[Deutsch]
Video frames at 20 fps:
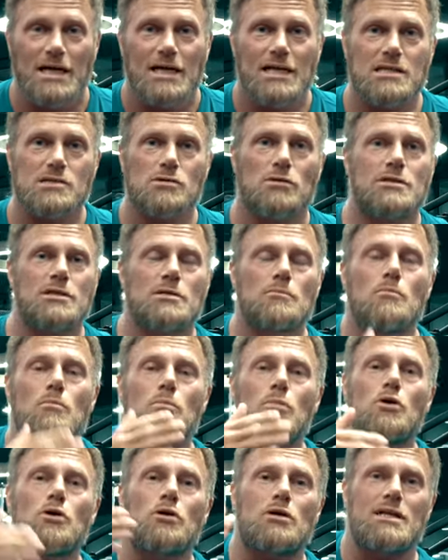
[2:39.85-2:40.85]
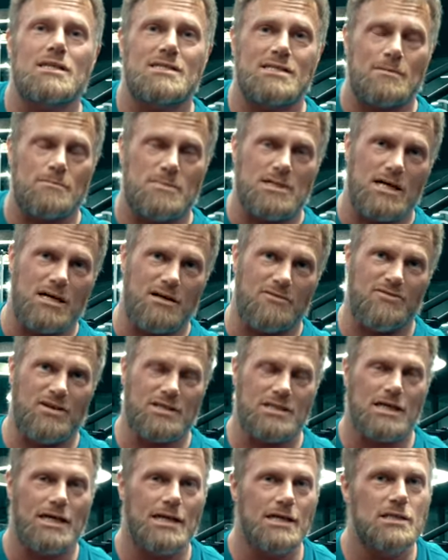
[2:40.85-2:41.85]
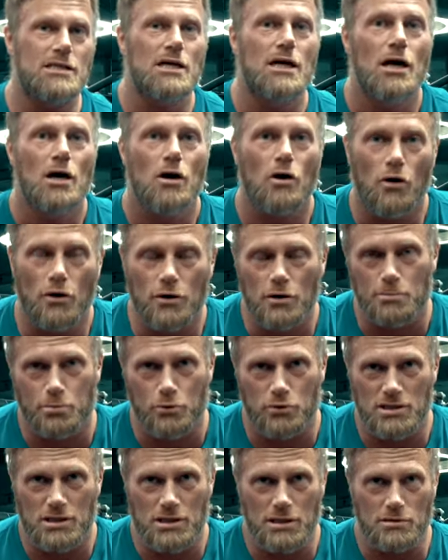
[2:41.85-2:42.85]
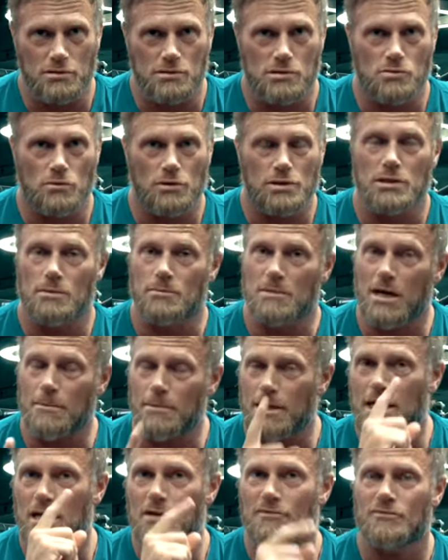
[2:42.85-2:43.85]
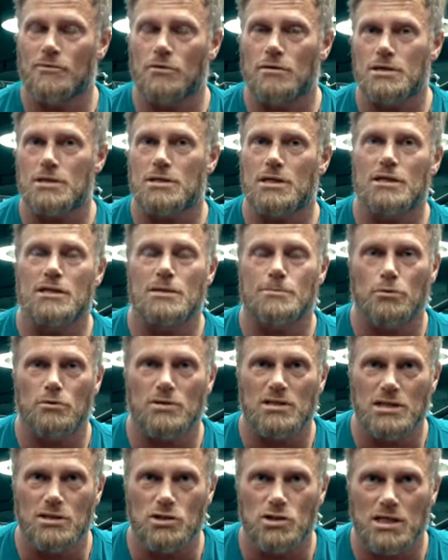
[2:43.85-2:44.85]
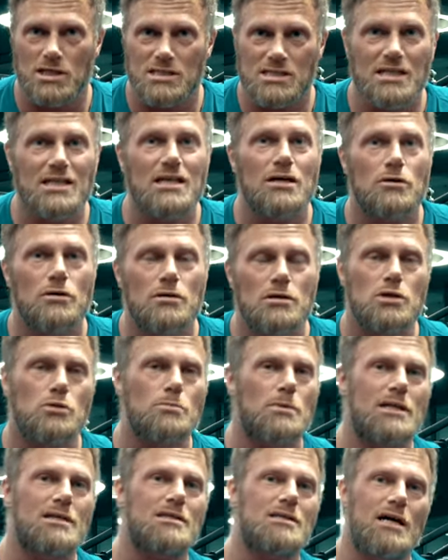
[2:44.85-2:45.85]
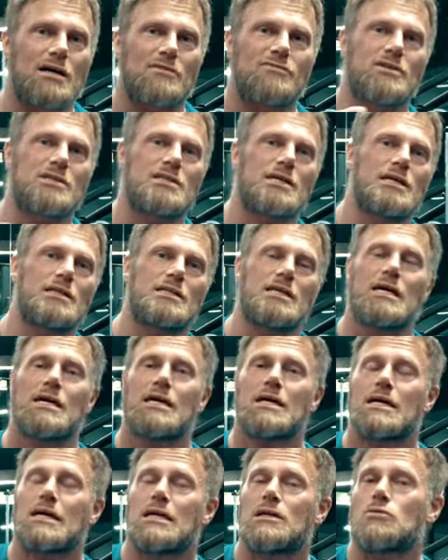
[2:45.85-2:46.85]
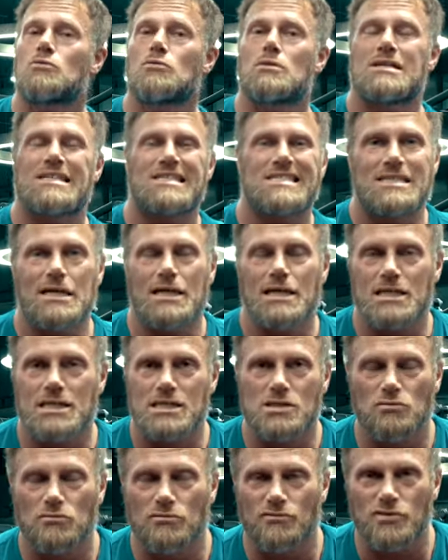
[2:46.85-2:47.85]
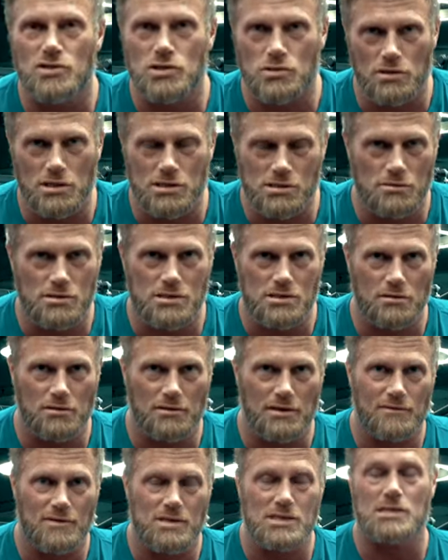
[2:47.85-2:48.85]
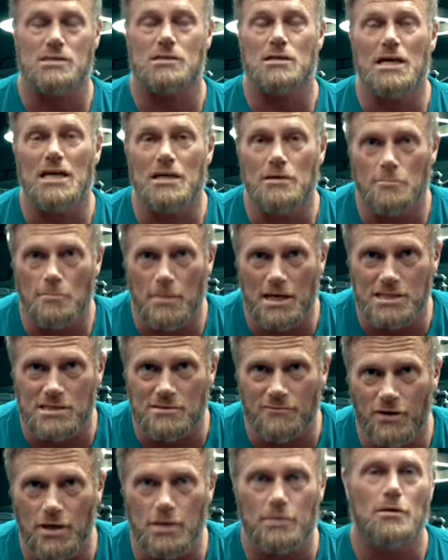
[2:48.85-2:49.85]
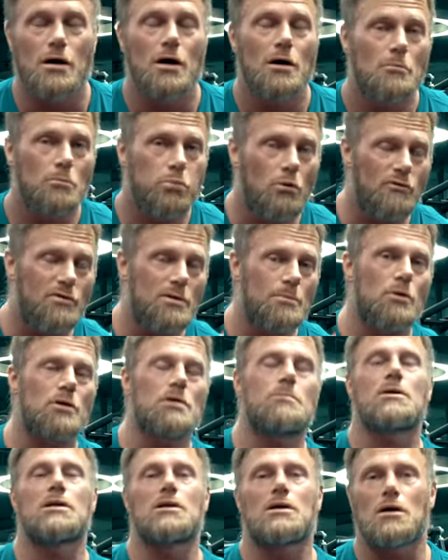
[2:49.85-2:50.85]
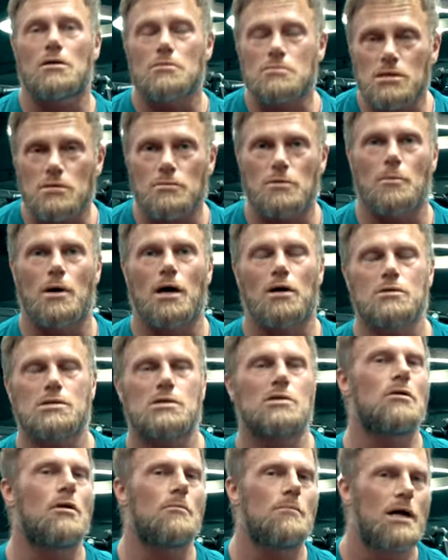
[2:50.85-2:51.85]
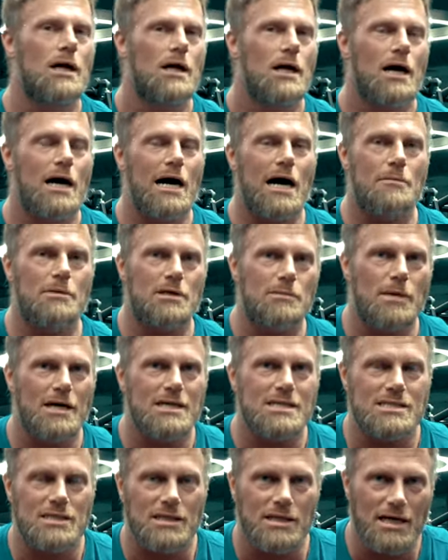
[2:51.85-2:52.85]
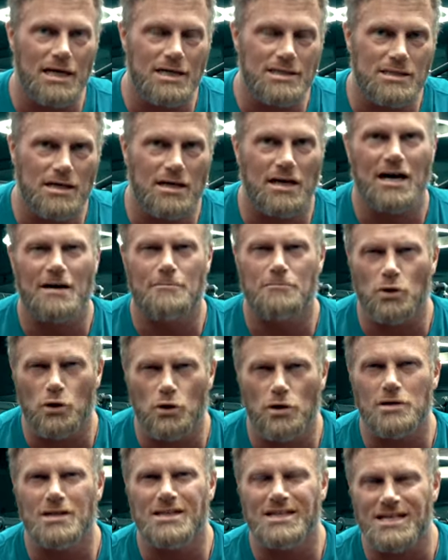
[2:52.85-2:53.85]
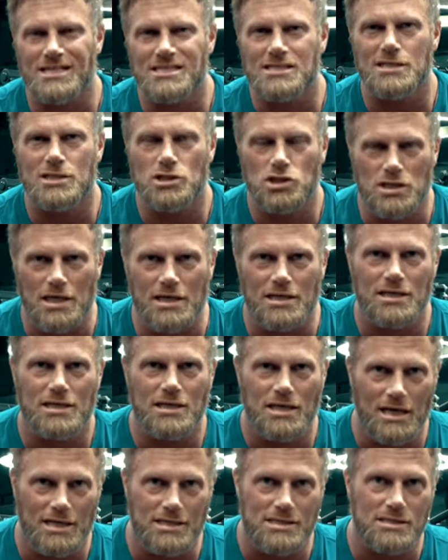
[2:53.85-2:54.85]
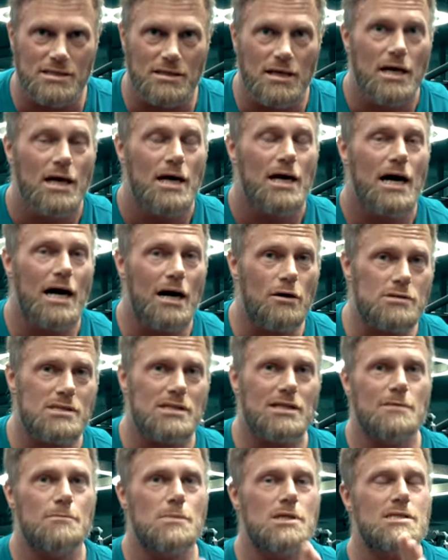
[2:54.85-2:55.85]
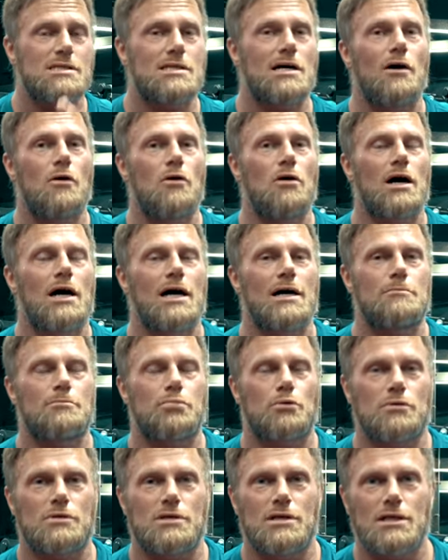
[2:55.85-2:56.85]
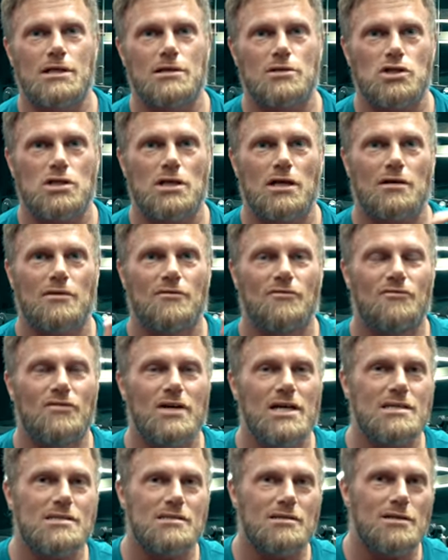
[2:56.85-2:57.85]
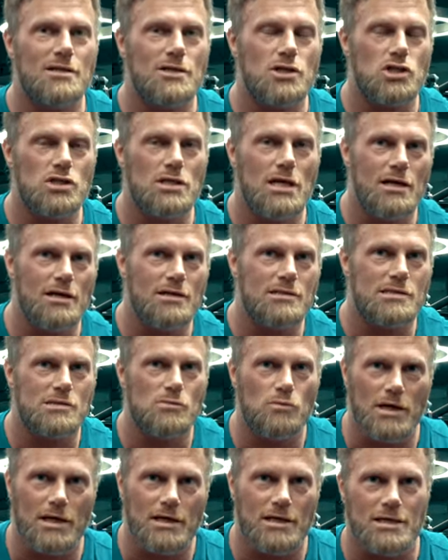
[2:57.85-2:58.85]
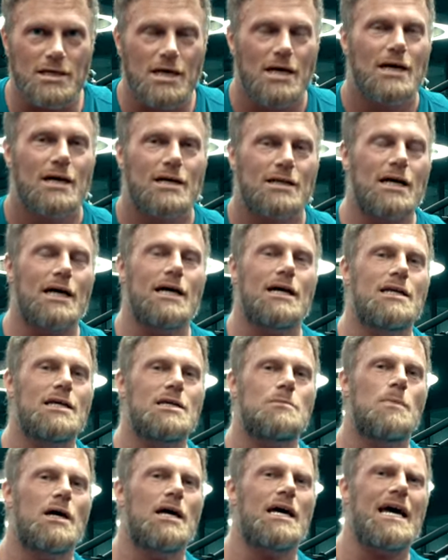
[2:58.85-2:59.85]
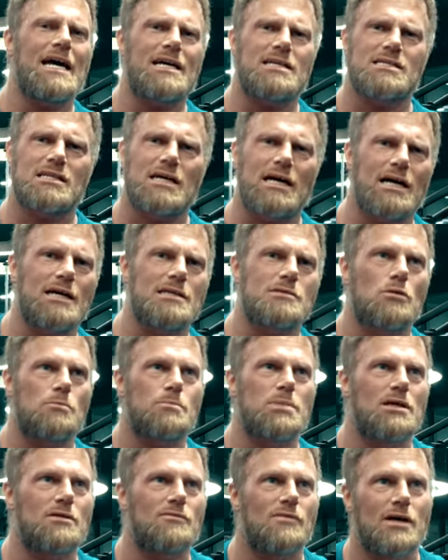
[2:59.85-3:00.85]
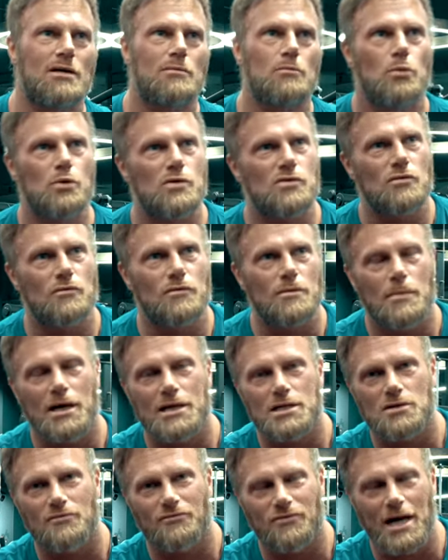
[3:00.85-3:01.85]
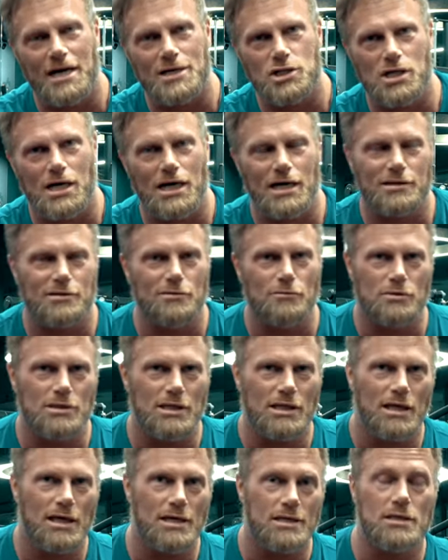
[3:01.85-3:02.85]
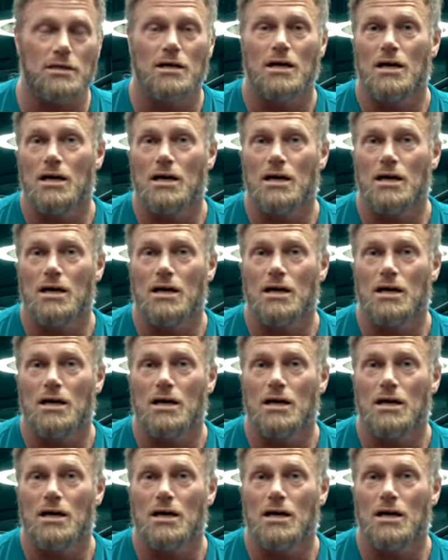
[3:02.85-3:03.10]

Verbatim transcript: Ihr solltet möglichst am Tag verteilt eure Proteine zu euch nehmen. Dabei helfen euch dann die Proteinshakes, denn ihr könnt nicht über den Tag verteilt nur Steaks, Thunfisch oder sonst irgendetwas essen, in den meisten Fällen. Profi-Bodybuilder sind hier mal ausgenommen, aber die meisten, die einen Alltag haben, können das nicht ständig leisten. Außerdem ist auch ein Proteinshake wesentlich schneller zugänglich, da er nicht mehr extra resorbiert werden muss, so wie manche Fleischarten und dergleichen.